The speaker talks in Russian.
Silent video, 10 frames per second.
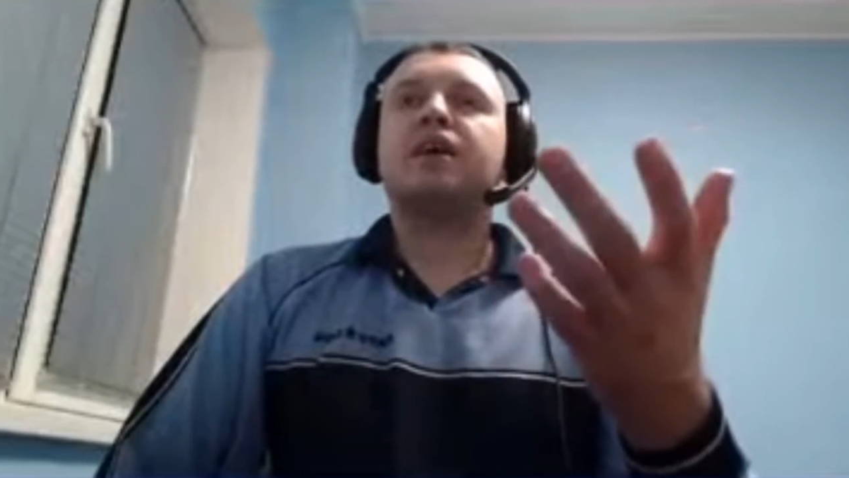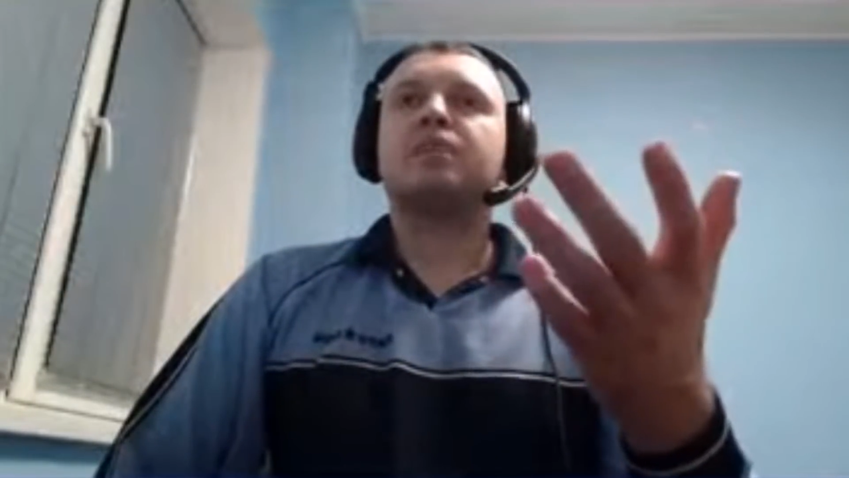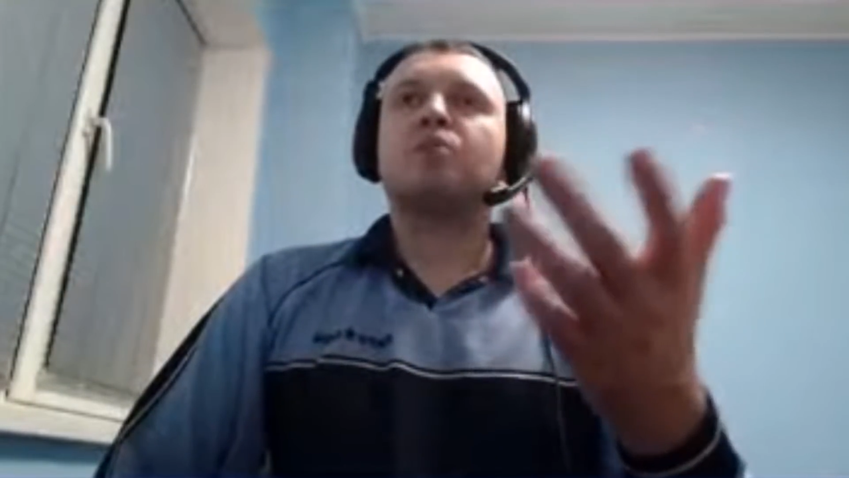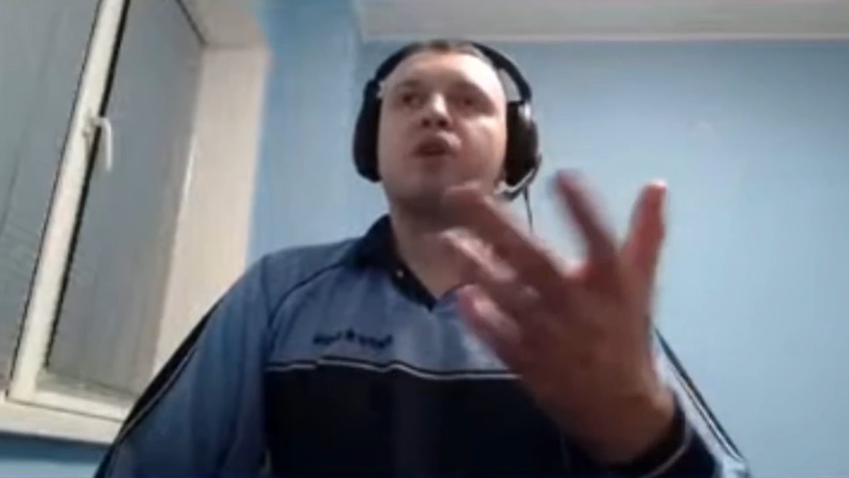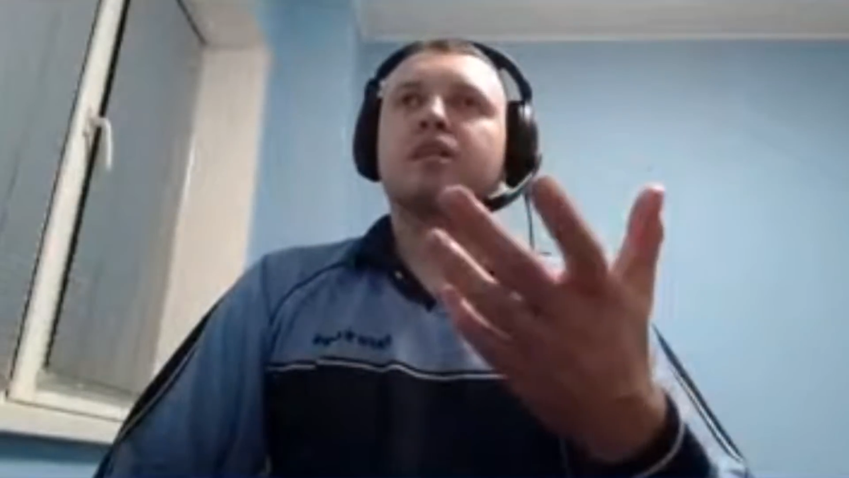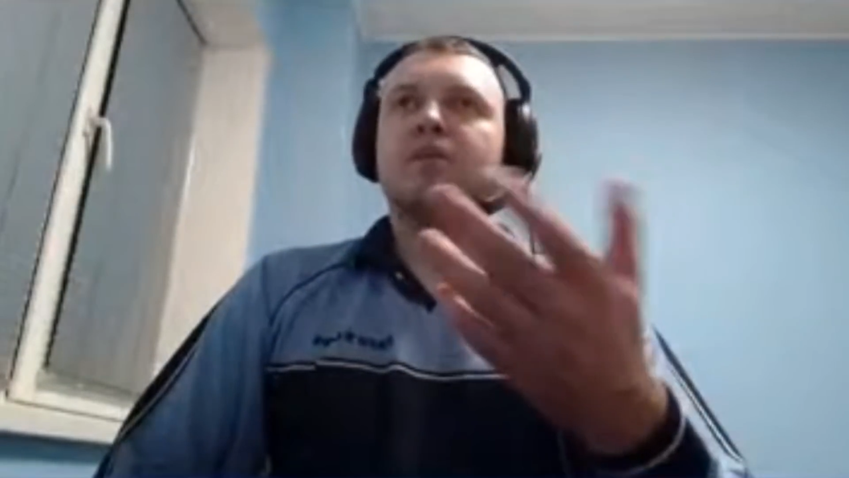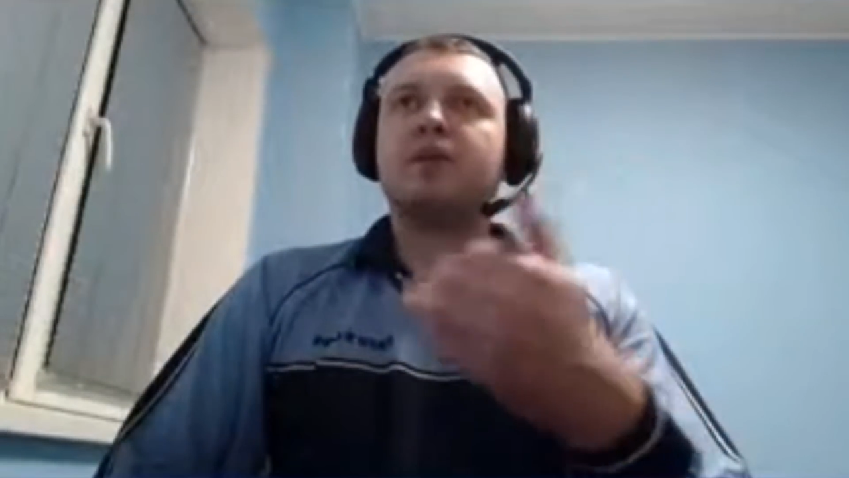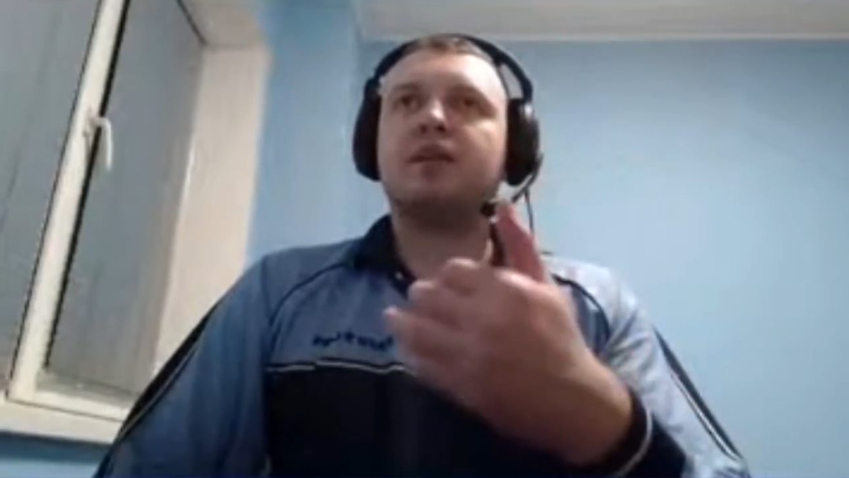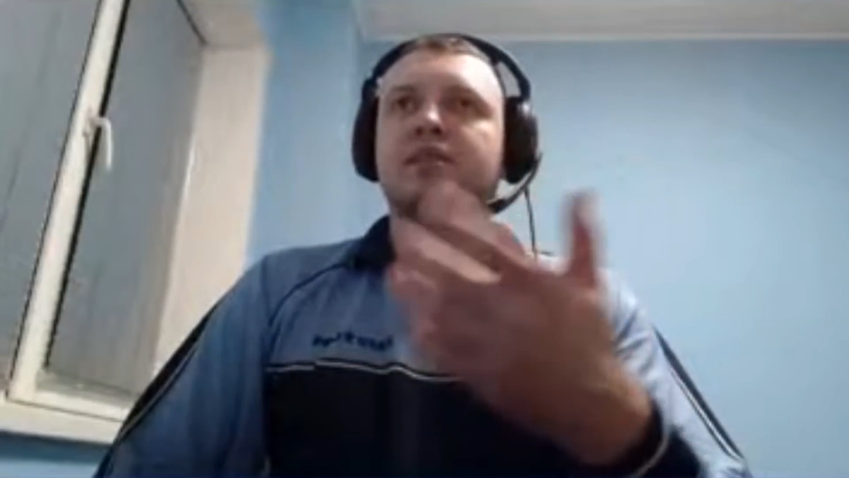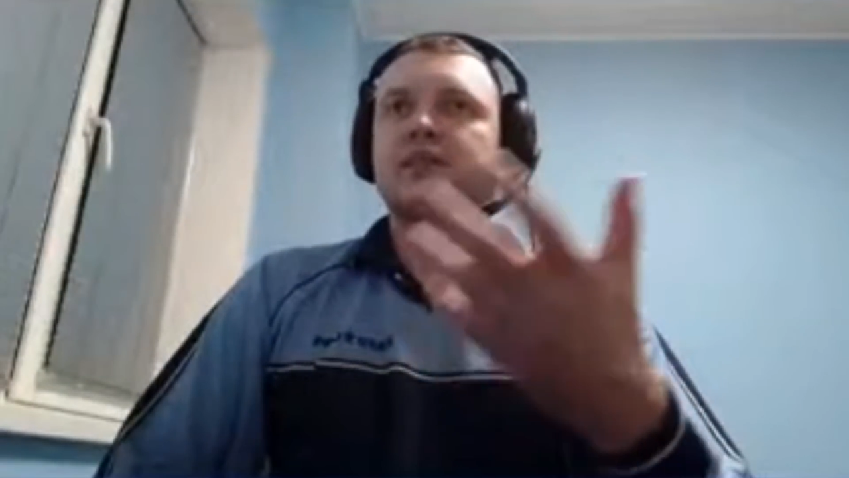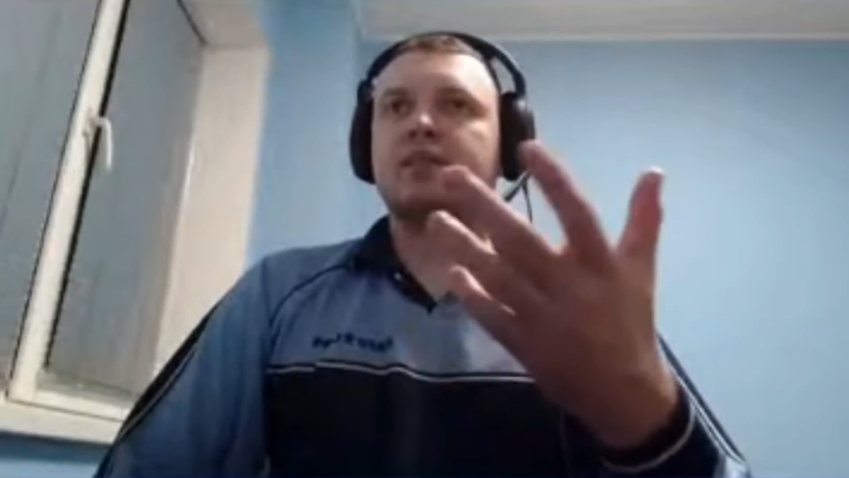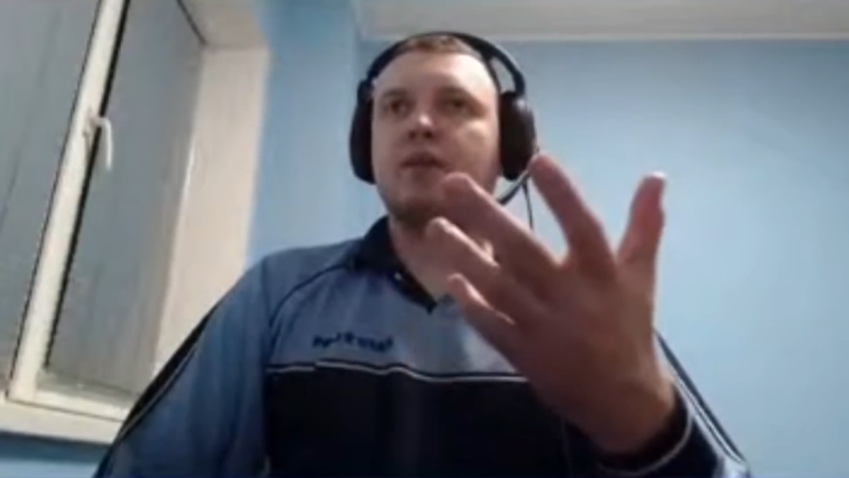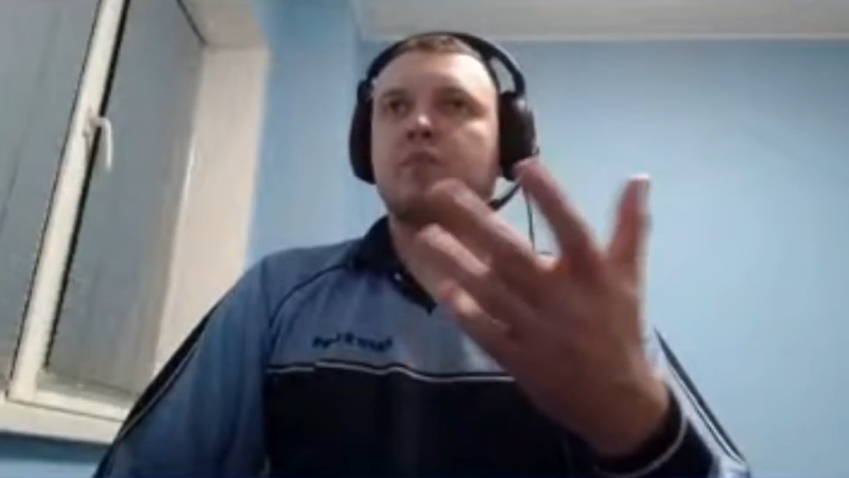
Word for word: смог разобраться сам